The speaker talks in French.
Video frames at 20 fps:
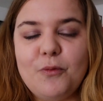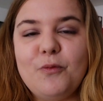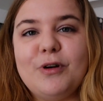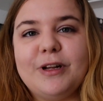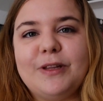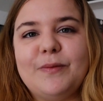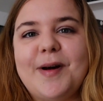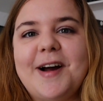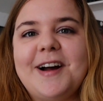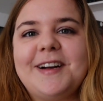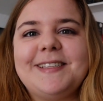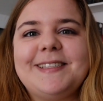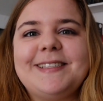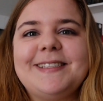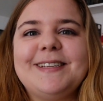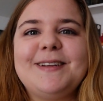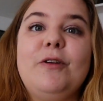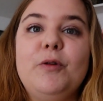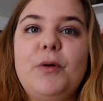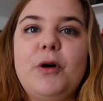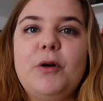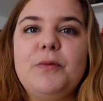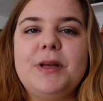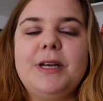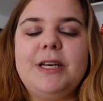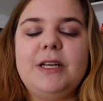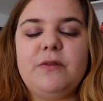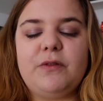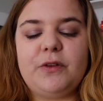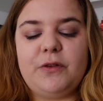mois de mars le
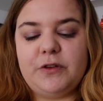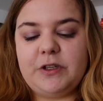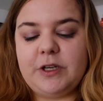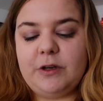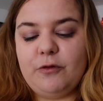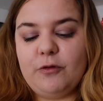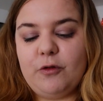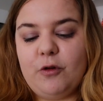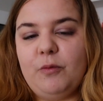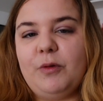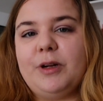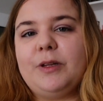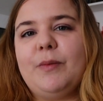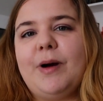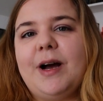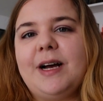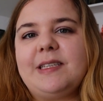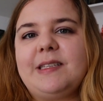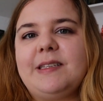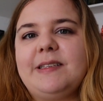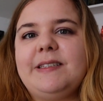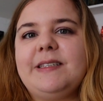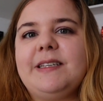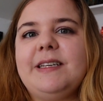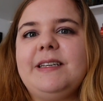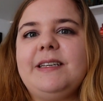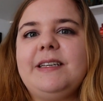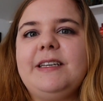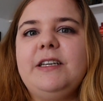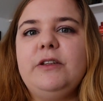premier livre que j'ai lu au mois de mars
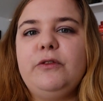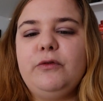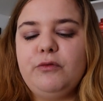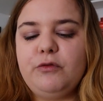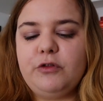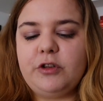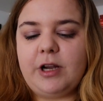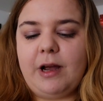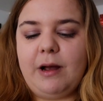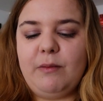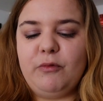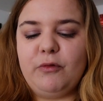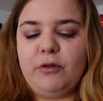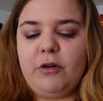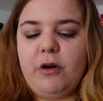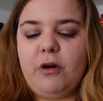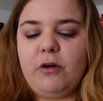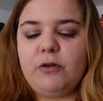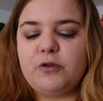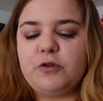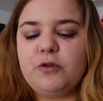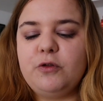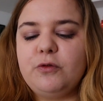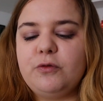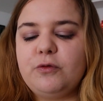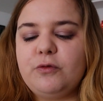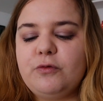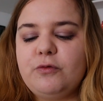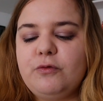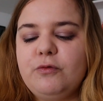c'est Qui touche à mon corps je
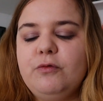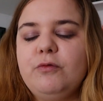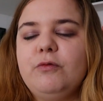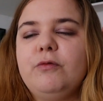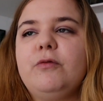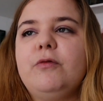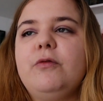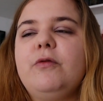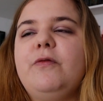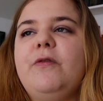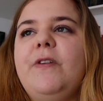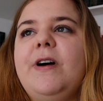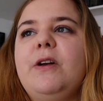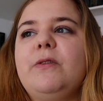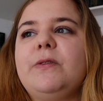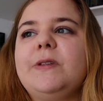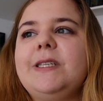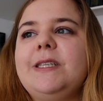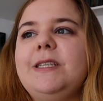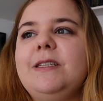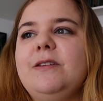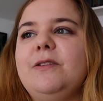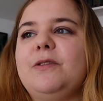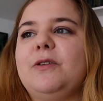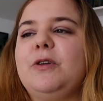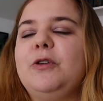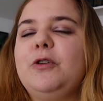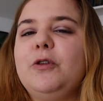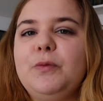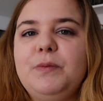le tue de Valentine
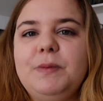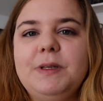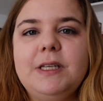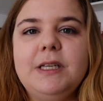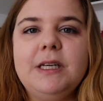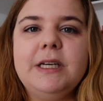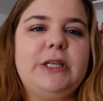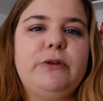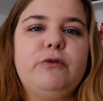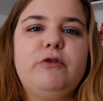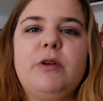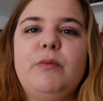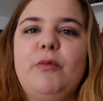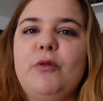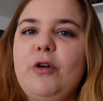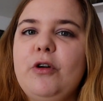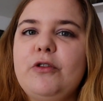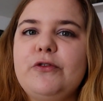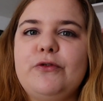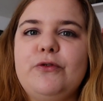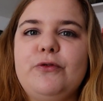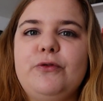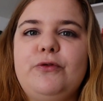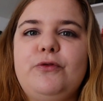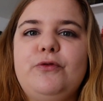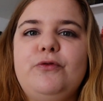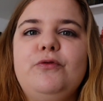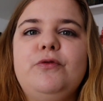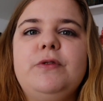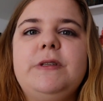Gobi Qui touche à mon corps je le
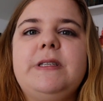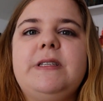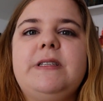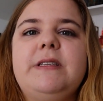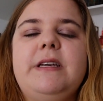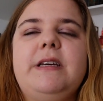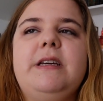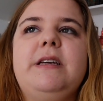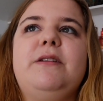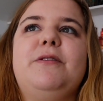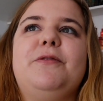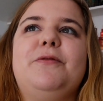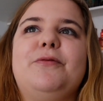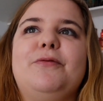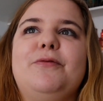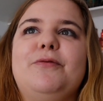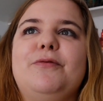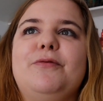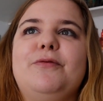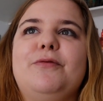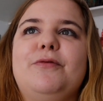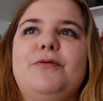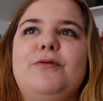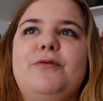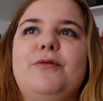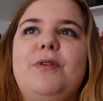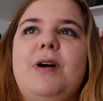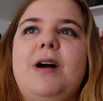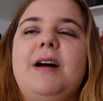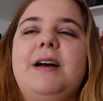tue c'est
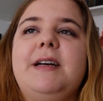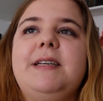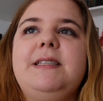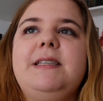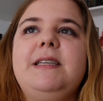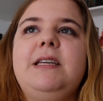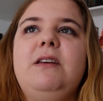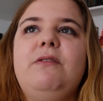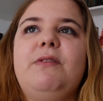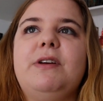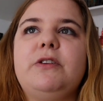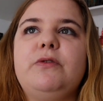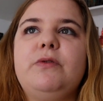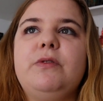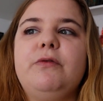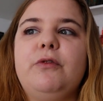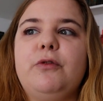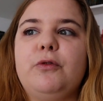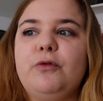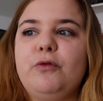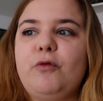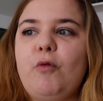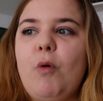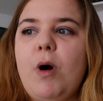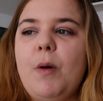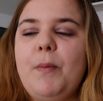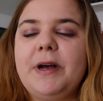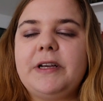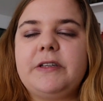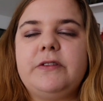un récit qui va suivre
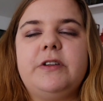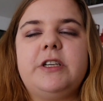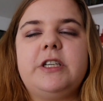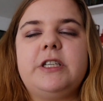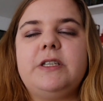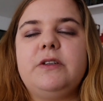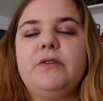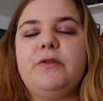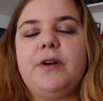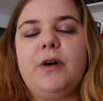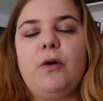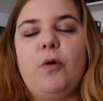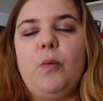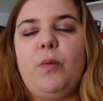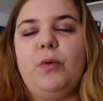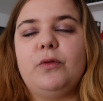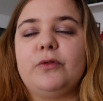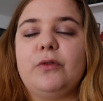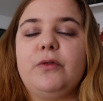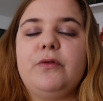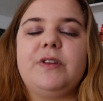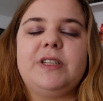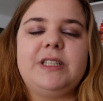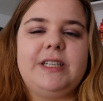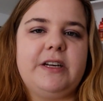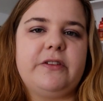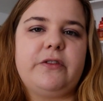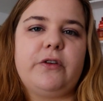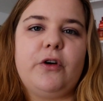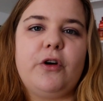trois personnages différents pendant
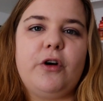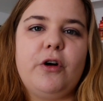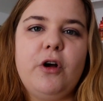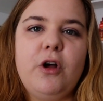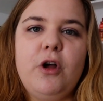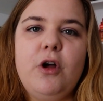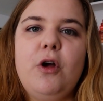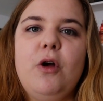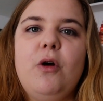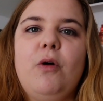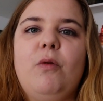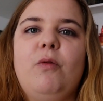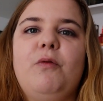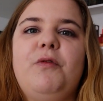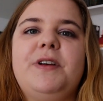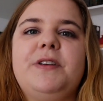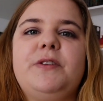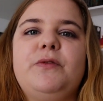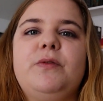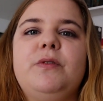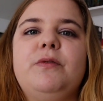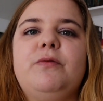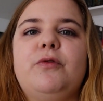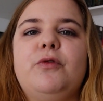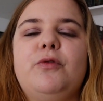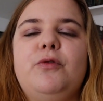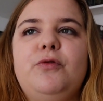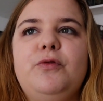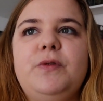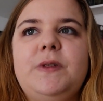24 heures on va
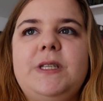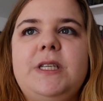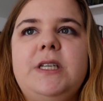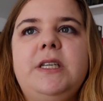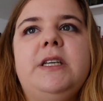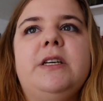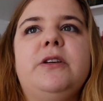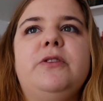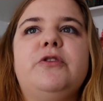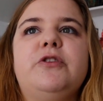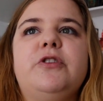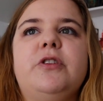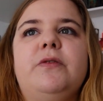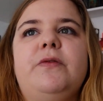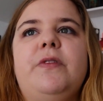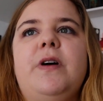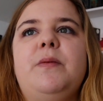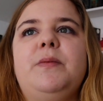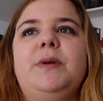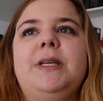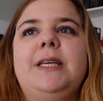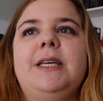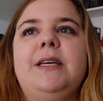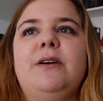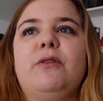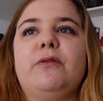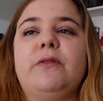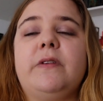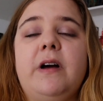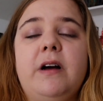suivre Lucie qui qui est une jeune femme qui
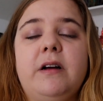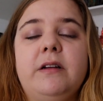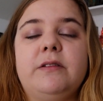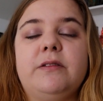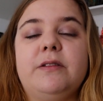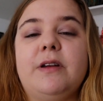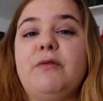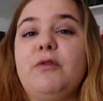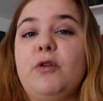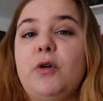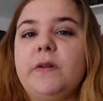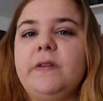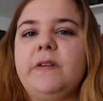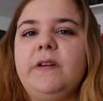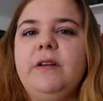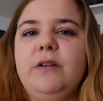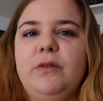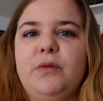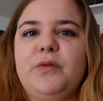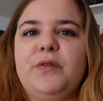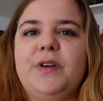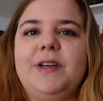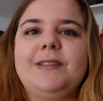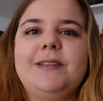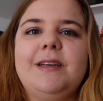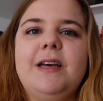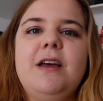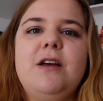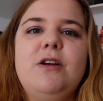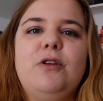est en train d'avorter en
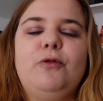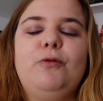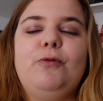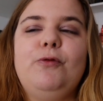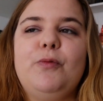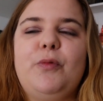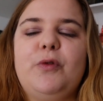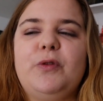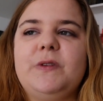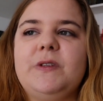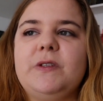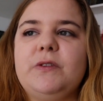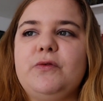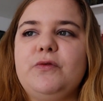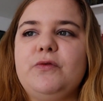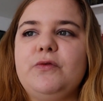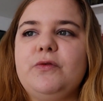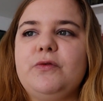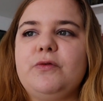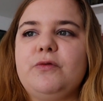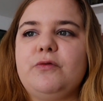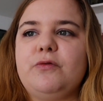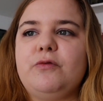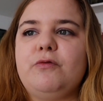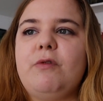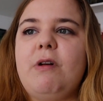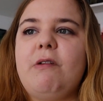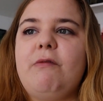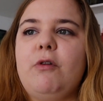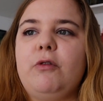fait. Tout le processus euh,
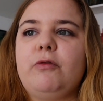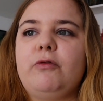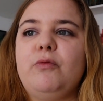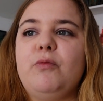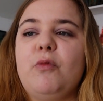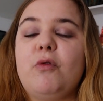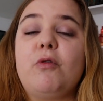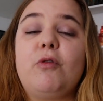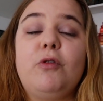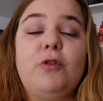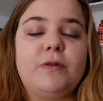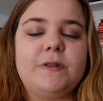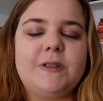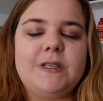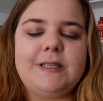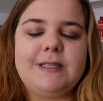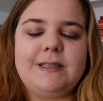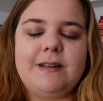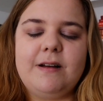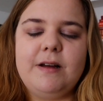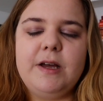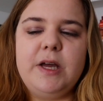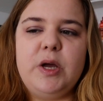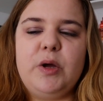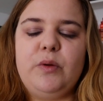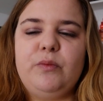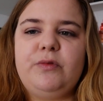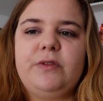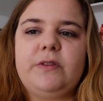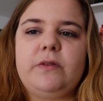de l'avortement clandestin
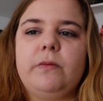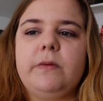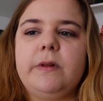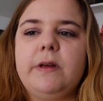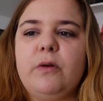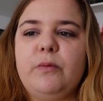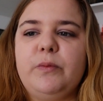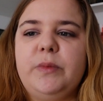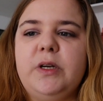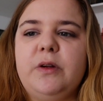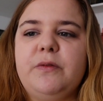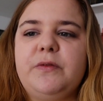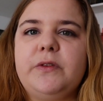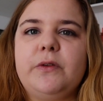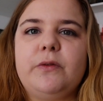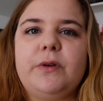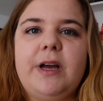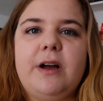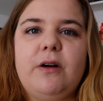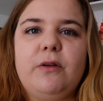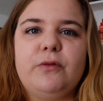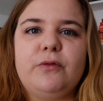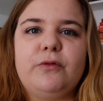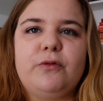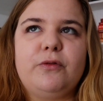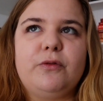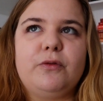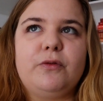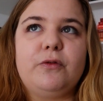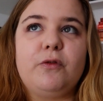puisqu'on est en
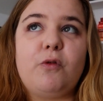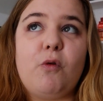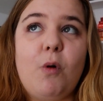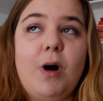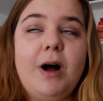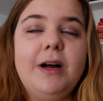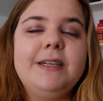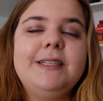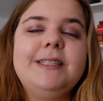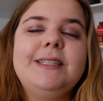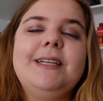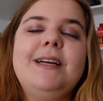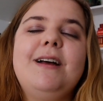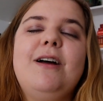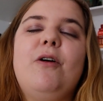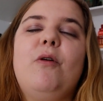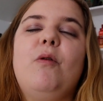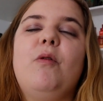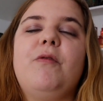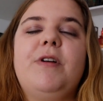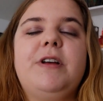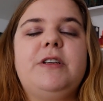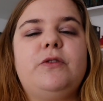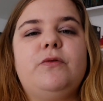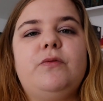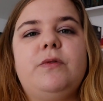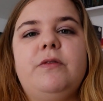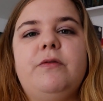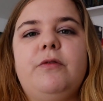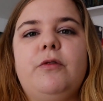1943. On va
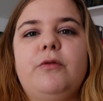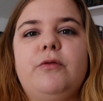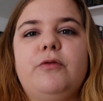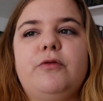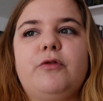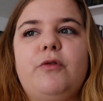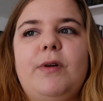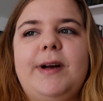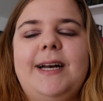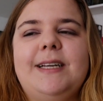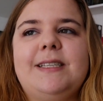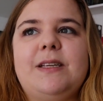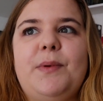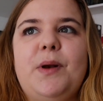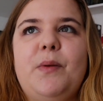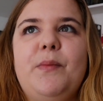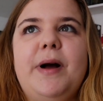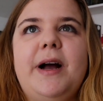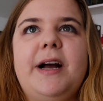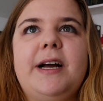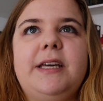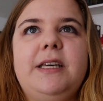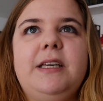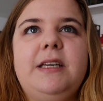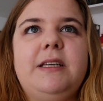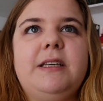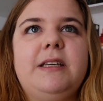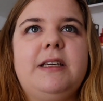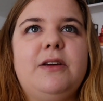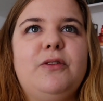suivre, euh, je crois qu'elle s'appelle Marie,
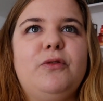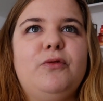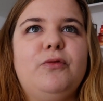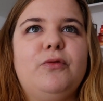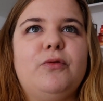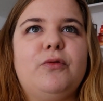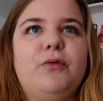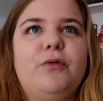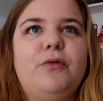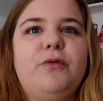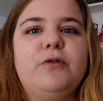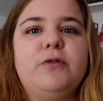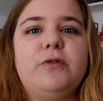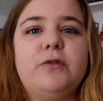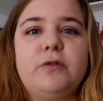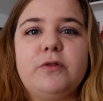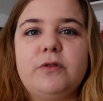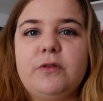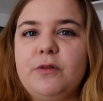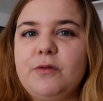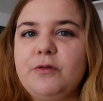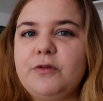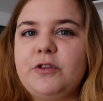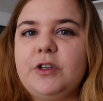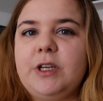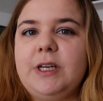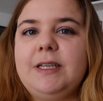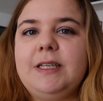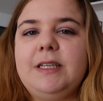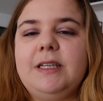qui est une faiseuse
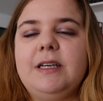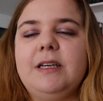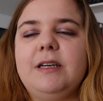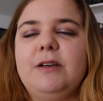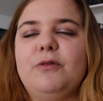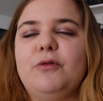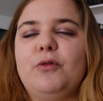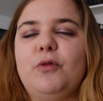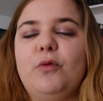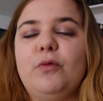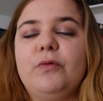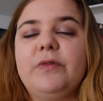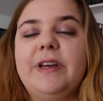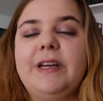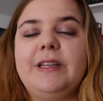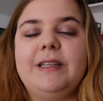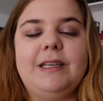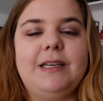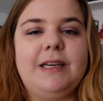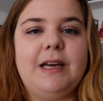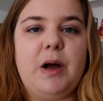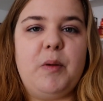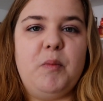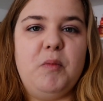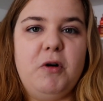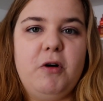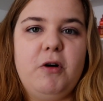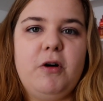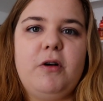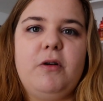d'ange et qui est euh, condamnée à
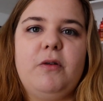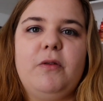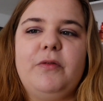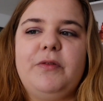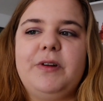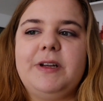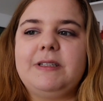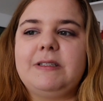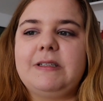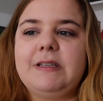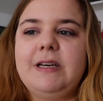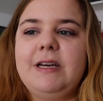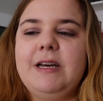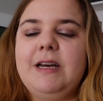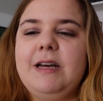mort en fait